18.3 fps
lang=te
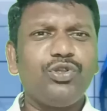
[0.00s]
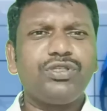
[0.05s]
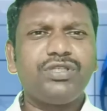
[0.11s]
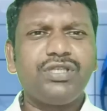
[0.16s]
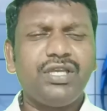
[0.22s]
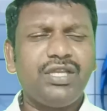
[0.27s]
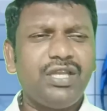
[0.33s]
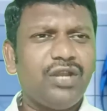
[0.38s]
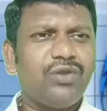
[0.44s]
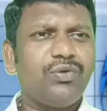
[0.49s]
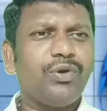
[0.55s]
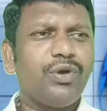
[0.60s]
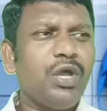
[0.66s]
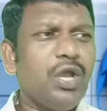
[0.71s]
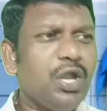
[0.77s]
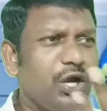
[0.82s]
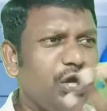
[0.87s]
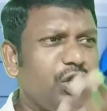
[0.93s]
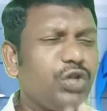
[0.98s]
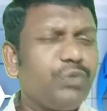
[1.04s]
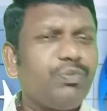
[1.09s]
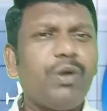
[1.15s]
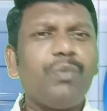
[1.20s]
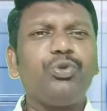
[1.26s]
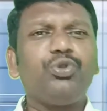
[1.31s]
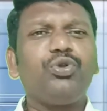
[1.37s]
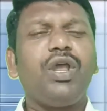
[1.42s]
నుంచి నేను ఇంటికి
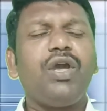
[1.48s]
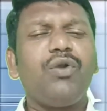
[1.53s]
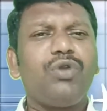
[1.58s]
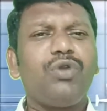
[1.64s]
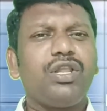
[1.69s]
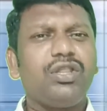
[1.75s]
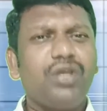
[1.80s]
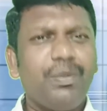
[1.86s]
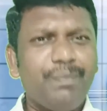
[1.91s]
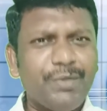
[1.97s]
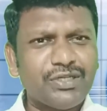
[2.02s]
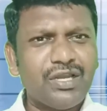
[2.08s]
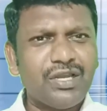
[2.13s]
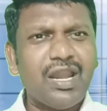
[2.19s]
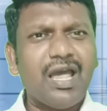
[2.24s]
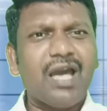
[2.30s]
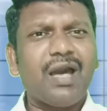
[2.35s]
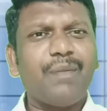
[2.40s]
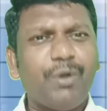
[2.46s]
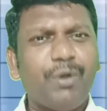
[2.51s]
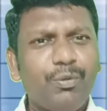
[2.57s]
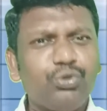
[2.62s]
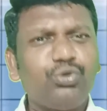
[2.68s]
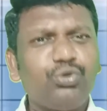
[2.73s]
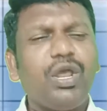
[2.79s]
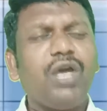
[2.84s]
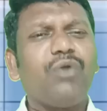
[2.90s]
పంపుతూనే ఉన్నాను మిషన్ లాగా
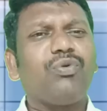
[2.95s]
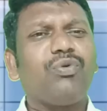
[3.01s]
పంపుతూనే